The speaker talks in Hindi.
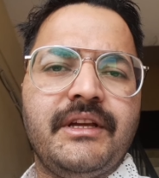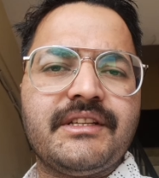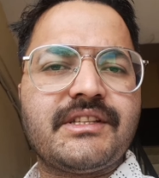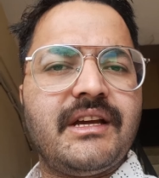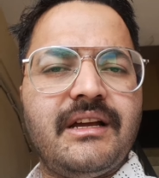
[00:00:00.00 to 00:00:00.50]

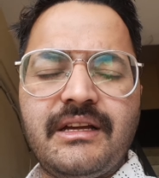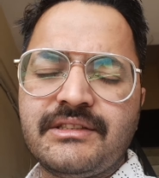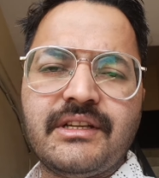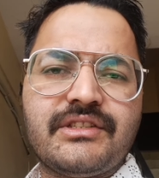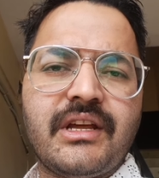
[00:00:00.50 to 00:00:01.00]
इससे
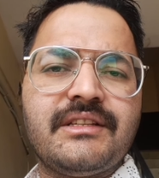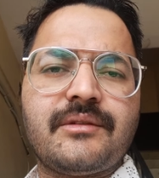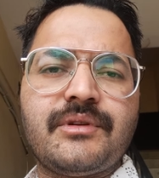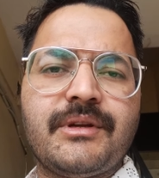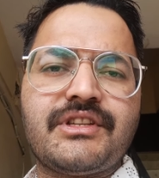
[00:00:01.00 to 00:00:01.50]
इससे अच्छा इन
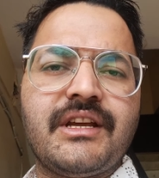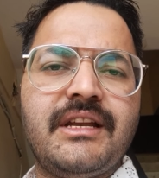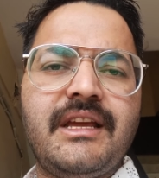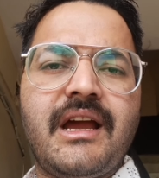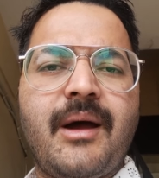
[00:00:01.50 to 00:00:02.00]
सबसे बचने के
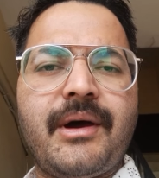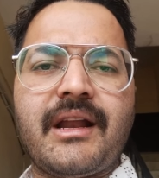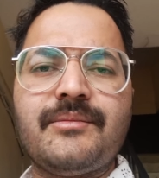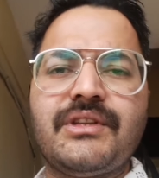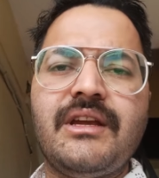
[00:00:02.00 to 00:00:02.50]
लिए आप
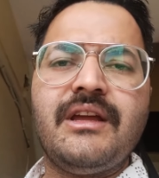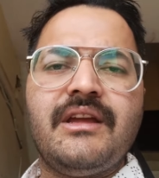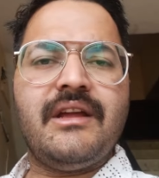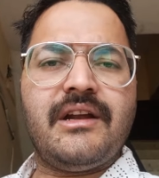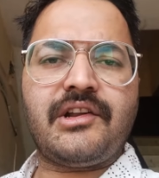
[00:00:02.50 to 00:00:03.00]
आराम से
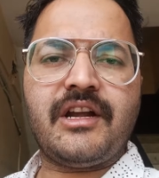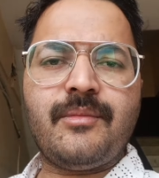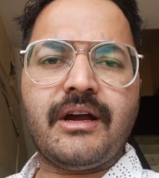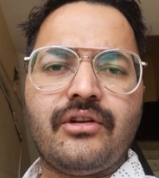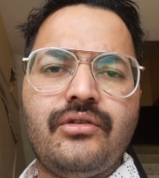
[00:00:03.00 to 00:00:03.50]

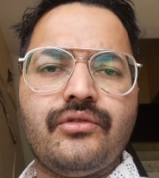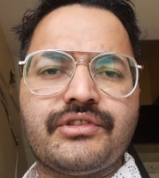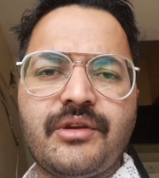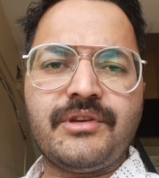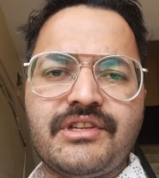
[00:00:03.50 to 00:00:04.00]
ट्रेडमार्क लो और
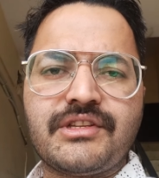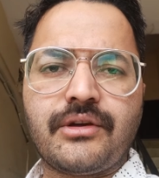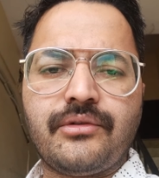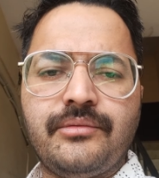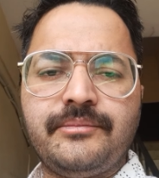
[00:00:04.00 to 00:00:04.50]
उससे बिजनेस
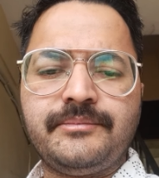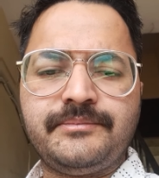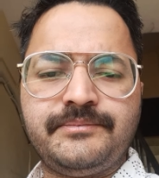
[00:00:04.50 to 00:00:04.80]
करो